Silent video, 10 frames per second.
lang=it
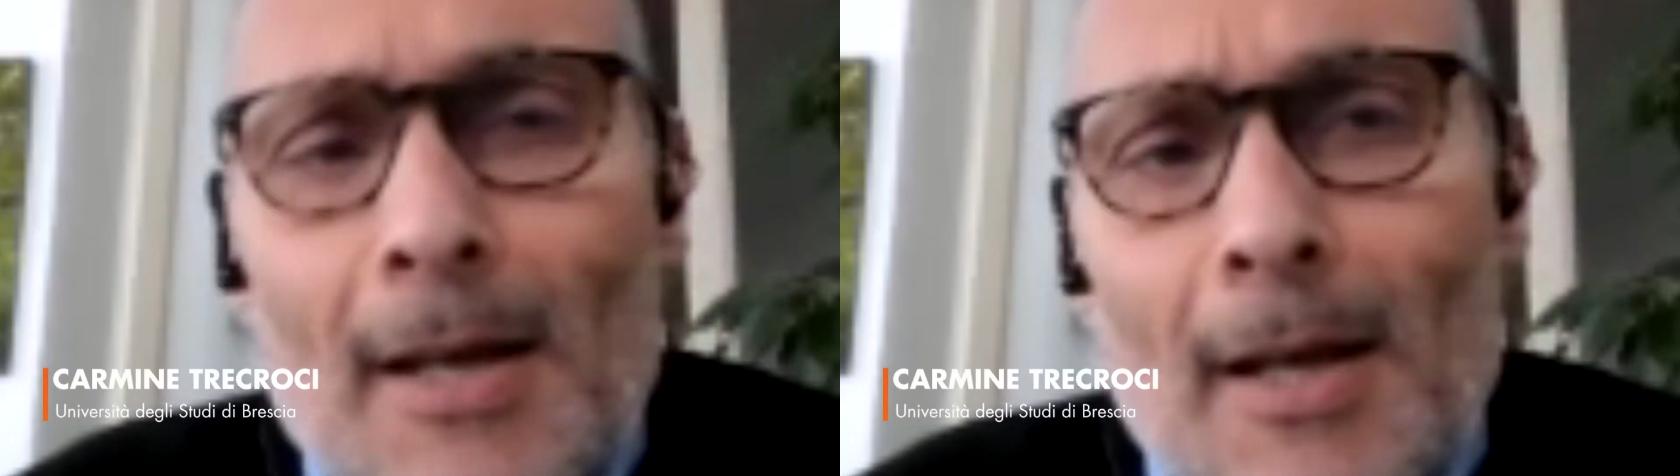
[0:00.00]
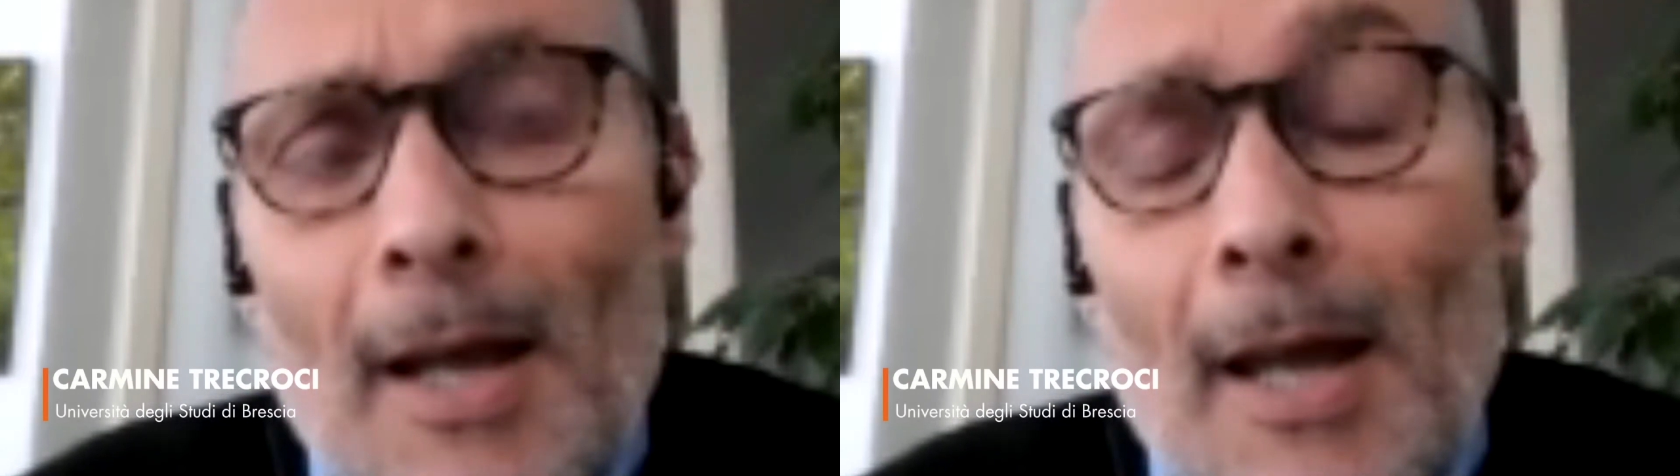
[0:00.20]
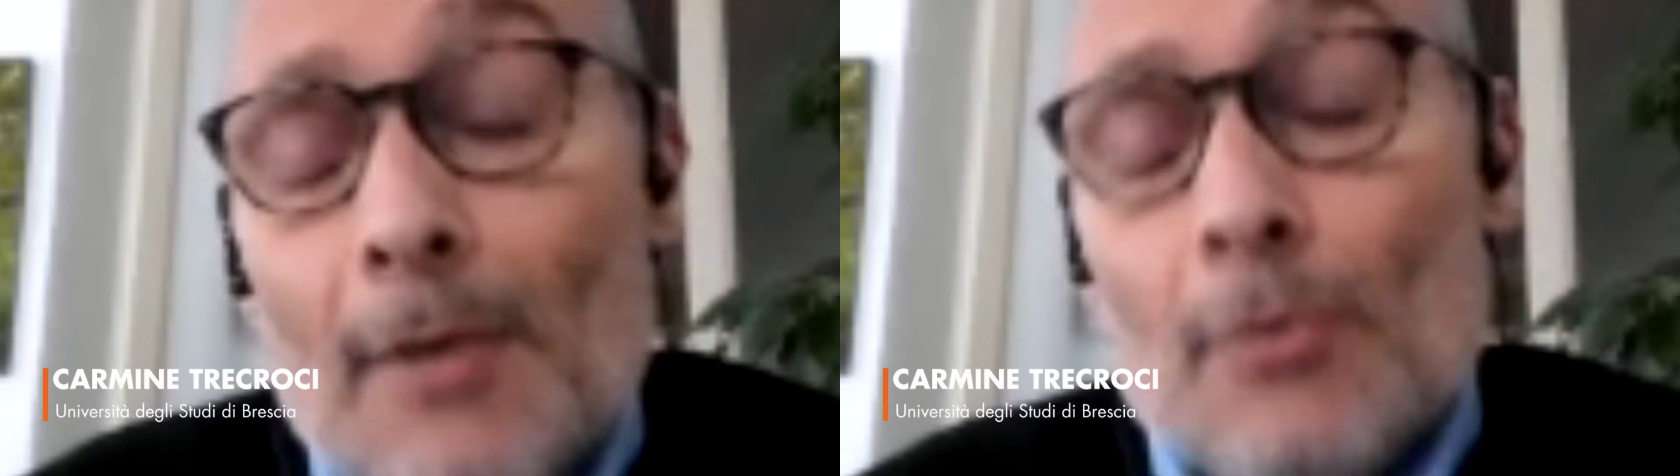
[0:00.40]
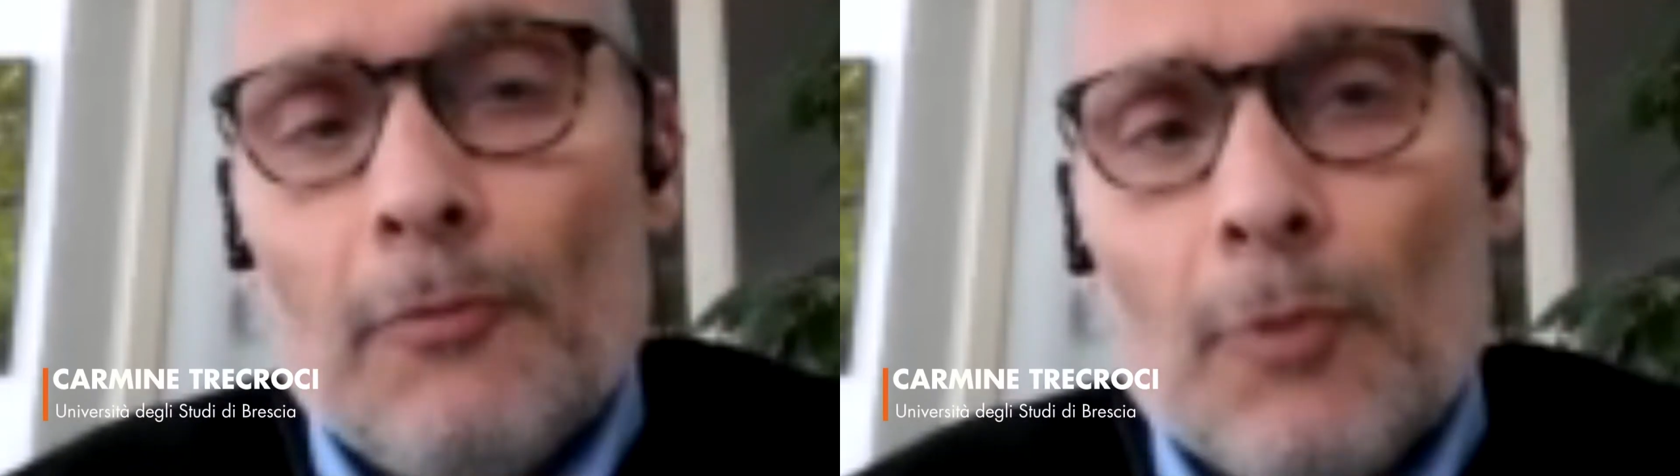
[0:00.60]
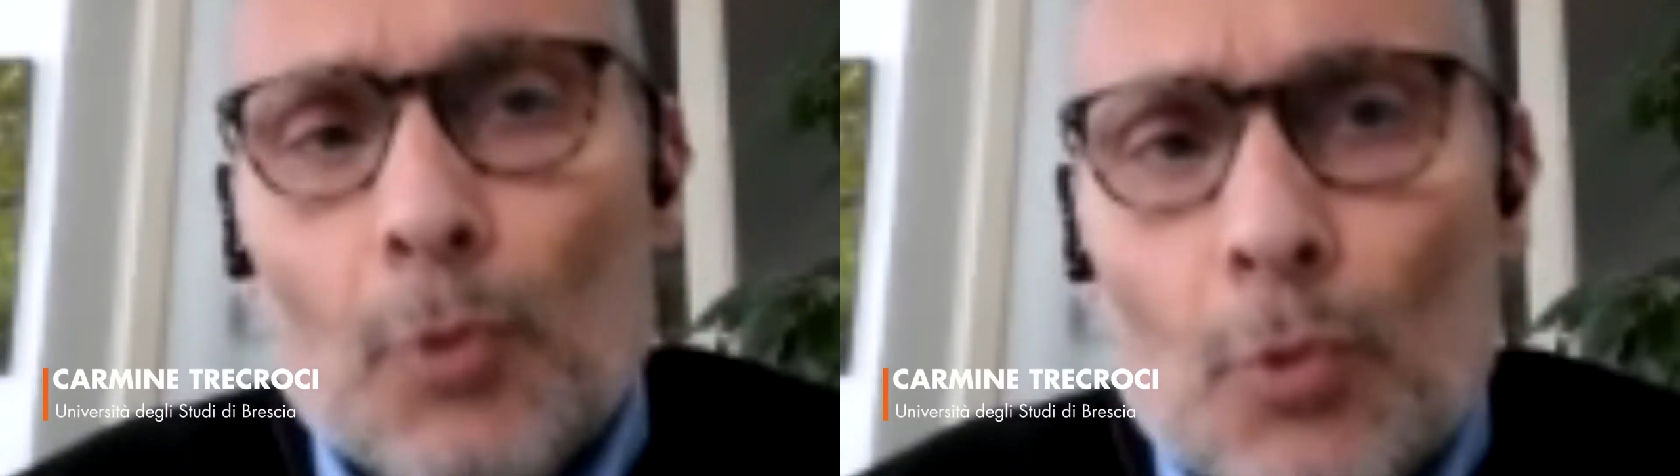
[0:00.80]
e
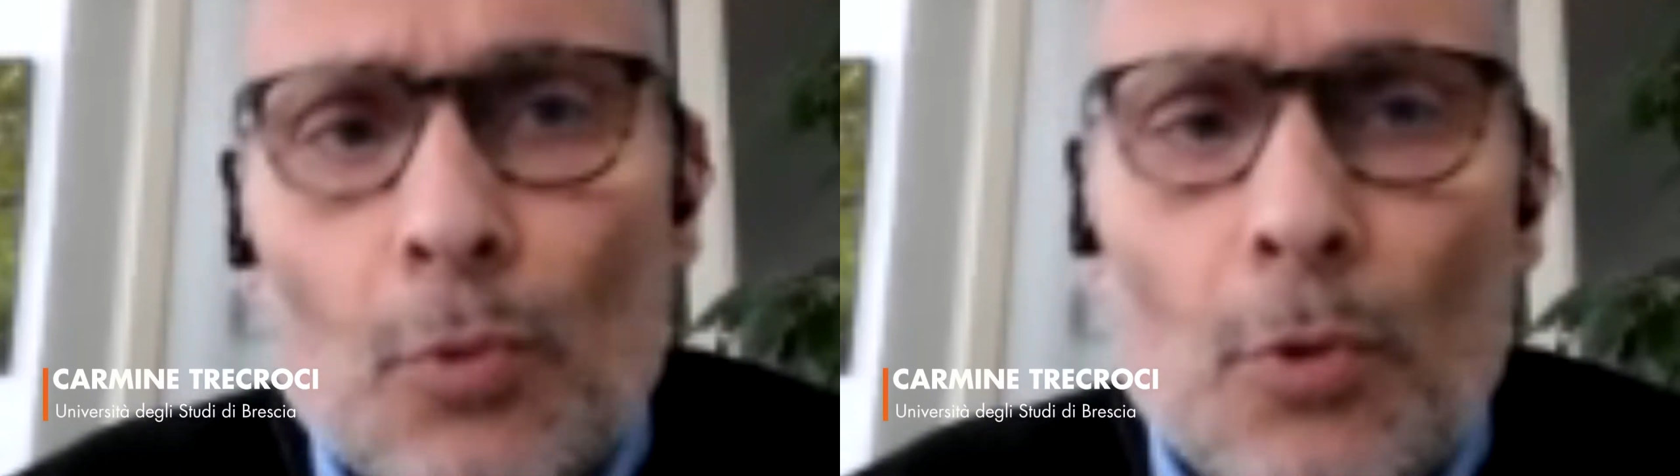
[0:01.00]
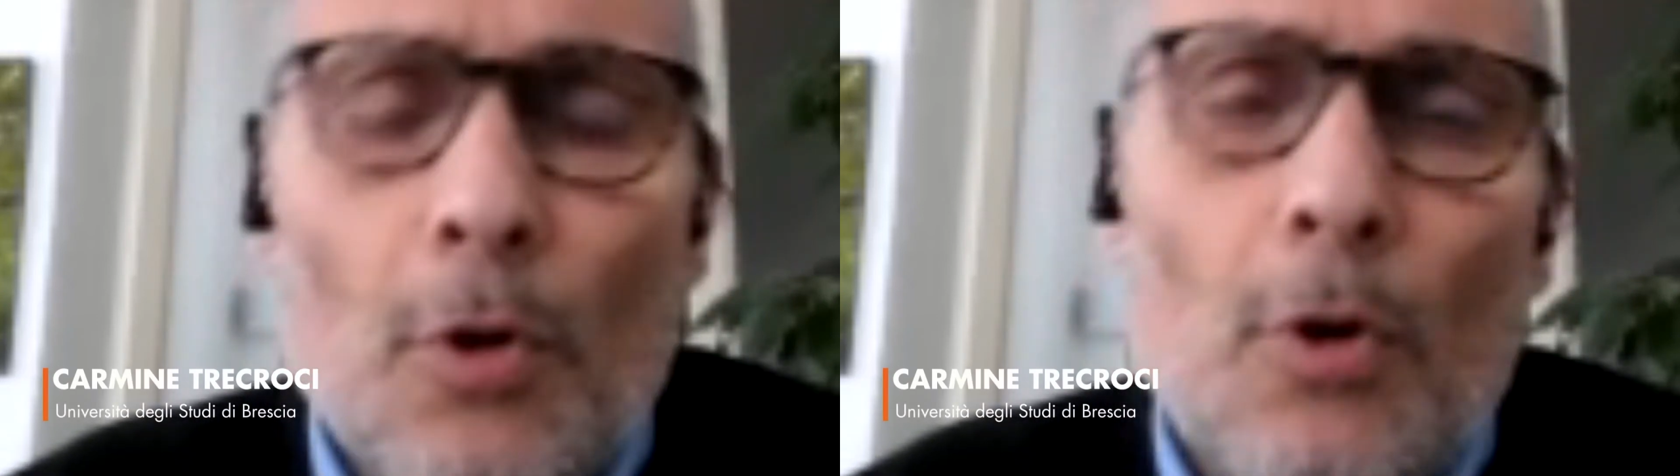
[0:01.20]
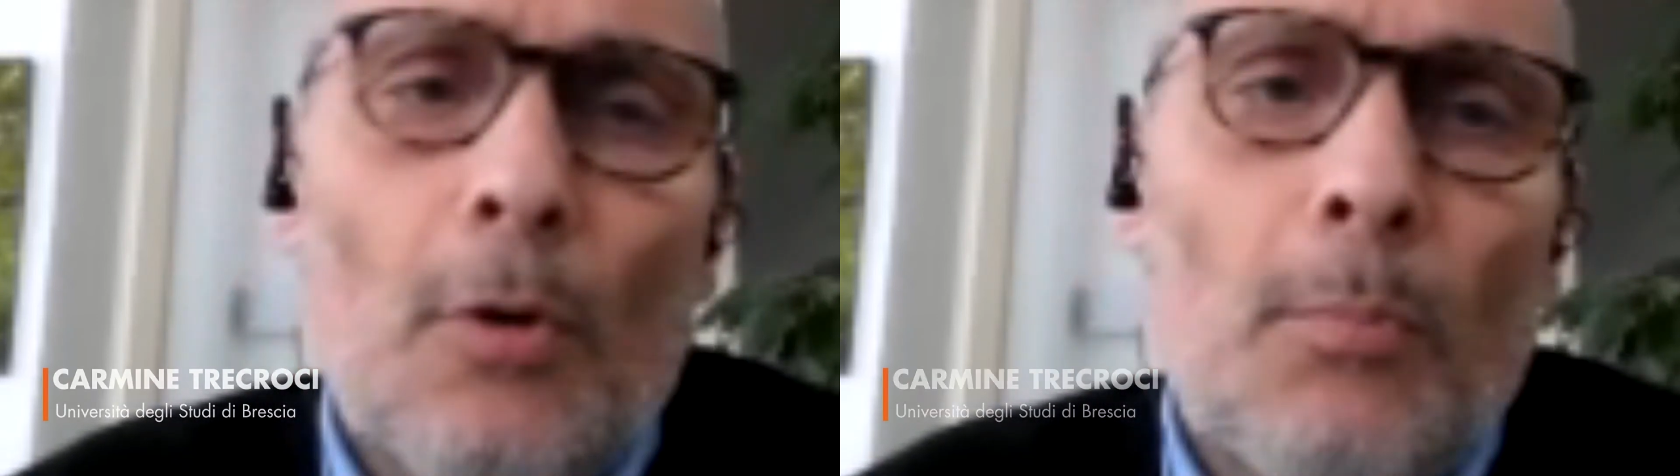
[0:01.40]
un futuro